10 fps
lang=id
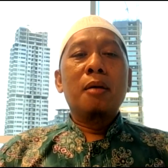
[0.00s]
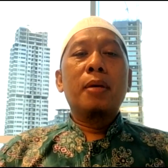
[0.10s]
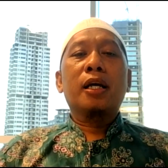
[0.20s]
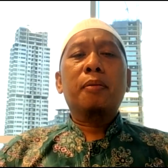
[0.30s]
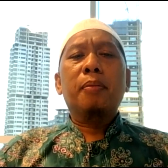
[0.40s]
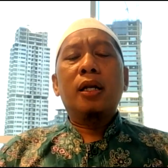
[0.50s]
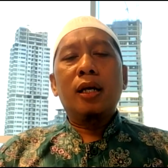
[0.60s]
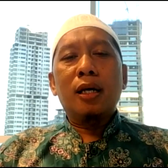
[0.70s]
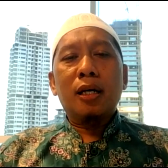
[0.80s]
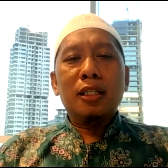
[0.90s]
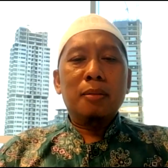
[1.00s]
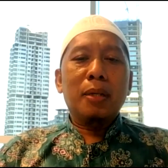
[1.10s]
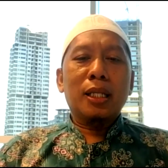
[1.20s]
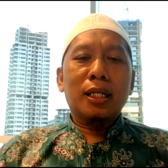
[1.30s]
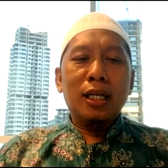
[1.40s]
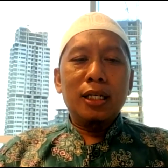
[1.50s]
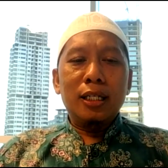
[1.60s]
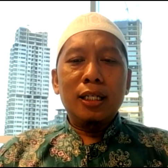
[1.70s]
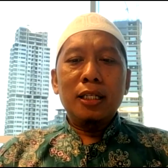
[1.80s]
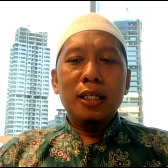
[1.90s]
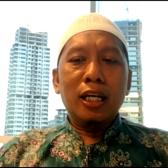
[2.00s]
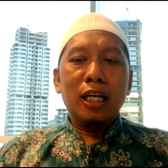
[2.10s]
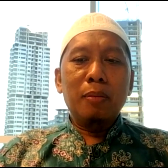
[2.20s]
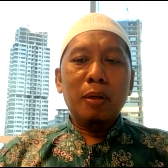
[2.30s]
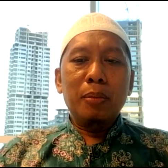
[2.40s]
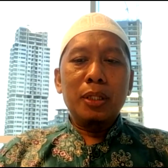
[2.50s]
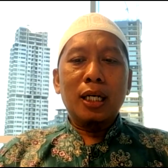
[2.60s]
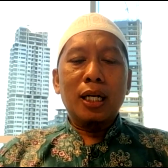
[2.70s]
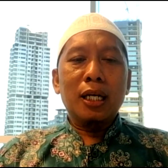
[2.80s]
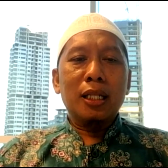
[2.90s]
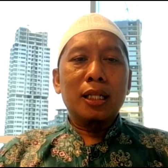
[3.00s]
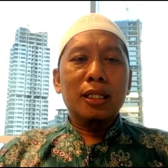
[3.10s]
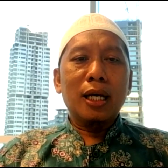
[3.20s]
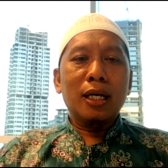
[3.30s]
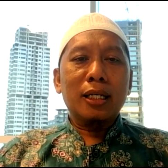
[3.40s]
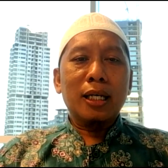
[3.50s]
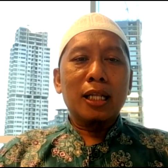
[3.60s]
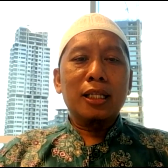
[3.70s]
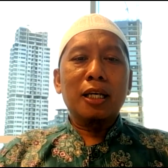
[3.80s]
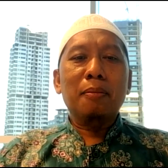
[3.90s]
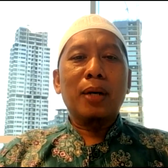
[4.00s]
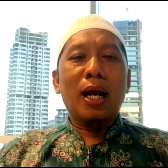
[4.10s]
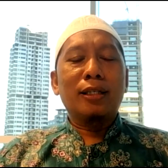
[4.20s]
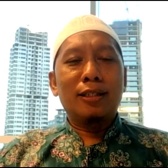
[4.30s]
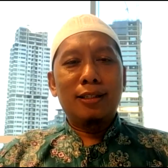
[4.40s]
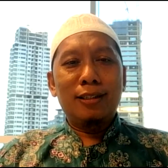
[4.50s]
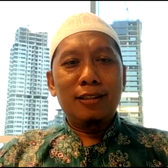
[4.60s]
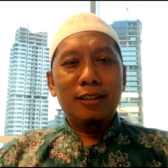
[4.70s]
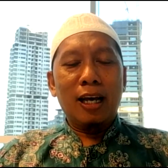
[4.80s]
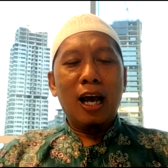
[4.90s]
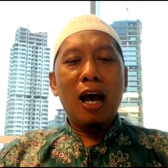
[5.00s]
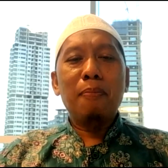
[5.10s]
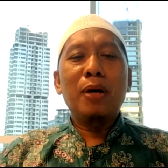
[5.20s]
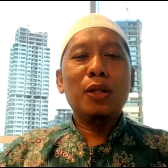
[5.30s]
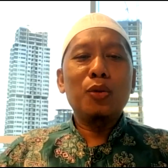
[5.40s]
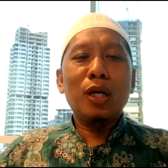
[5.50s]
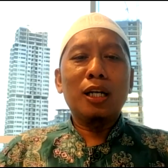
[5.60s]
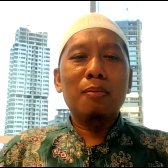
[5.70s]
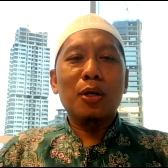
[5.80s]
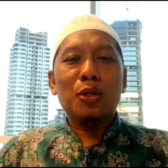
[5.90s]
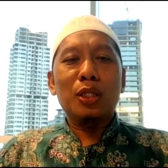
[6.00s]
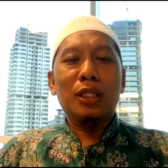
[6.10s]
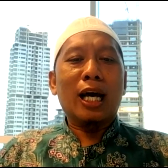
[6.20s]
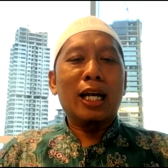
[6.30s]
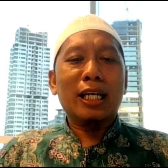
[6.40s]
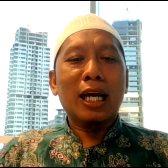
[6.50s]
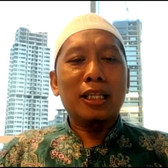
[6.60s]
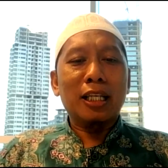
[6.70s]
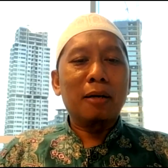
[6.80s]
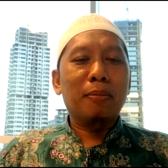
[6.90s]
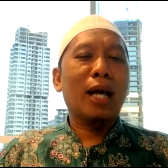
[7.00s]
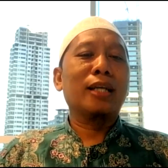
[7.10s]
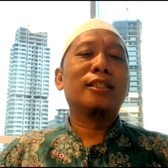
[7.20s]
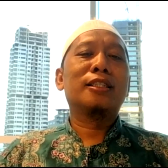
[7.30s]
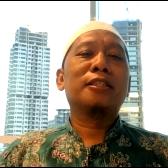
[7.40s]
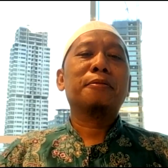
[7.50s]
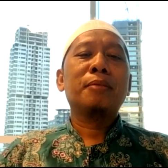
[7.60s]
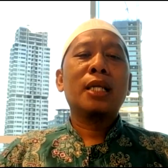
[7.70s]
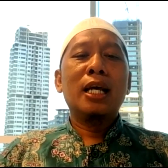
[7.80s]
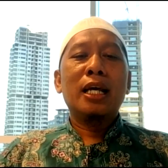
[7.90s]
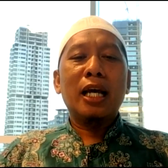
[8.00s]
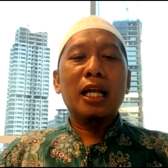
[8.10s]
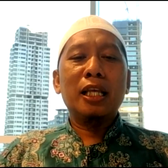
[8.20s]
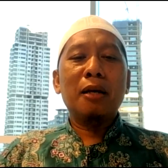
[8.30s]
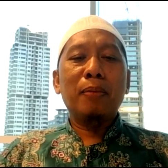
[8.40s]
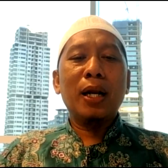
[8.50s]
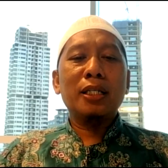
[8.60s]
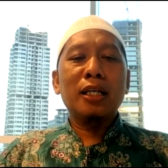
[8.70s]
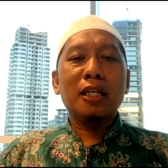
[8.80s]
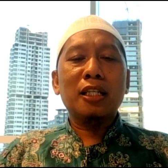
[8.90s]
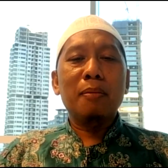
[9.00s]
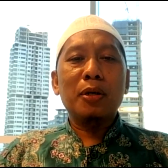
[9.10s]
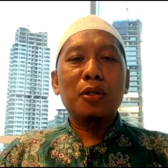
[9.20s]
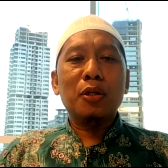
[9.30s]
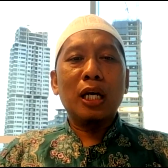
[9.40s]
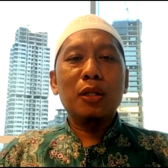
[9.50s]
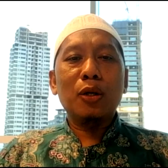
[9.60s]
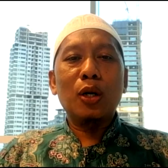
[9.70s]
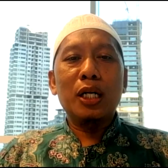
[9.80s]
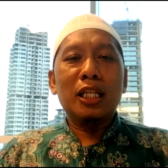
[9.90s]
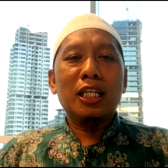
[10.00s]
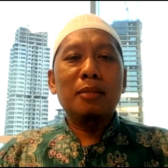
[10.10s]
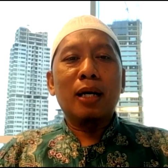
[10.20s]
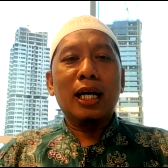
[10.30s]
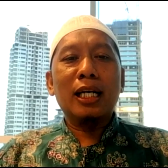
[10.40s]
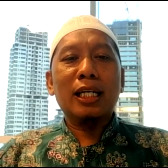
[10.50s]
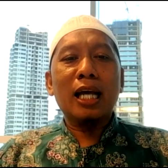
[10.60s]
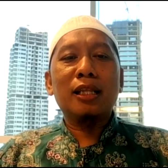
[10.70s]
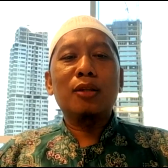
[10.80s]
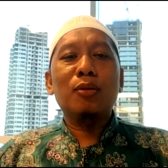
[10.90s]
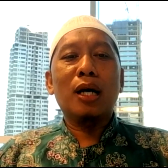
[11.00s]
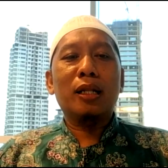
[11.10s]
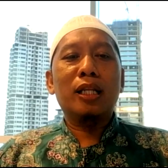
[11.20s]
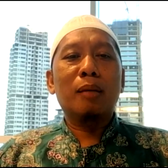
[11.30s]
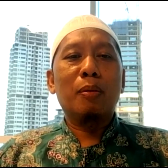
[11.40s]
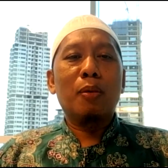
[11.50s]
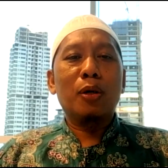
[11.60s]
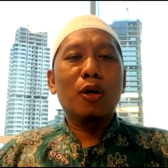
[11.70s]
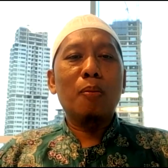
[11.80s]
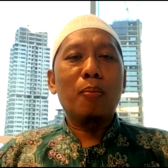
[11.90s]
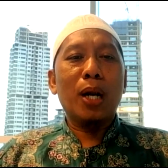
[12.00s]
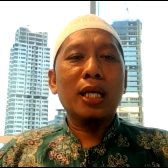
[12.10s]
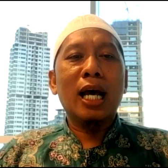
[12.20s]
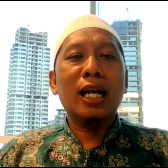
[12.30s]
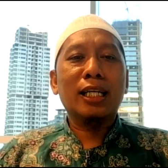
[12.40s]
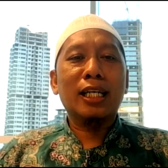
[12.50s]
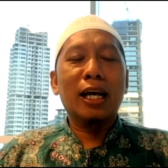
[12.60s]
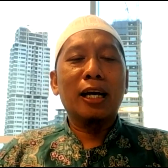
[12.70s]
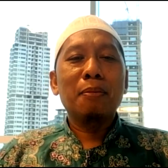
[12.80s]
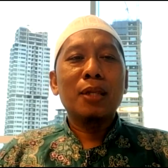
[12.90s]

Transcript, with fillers: Baik, pada kesempatan kali ini saya ingin berbicara tentang cutting price. Ya, apa itu yang dimaksud dengan cutting price? Cutting price yang saya maksudkan itu kalau diterjemahkan cut itu artinya memotong, price harga.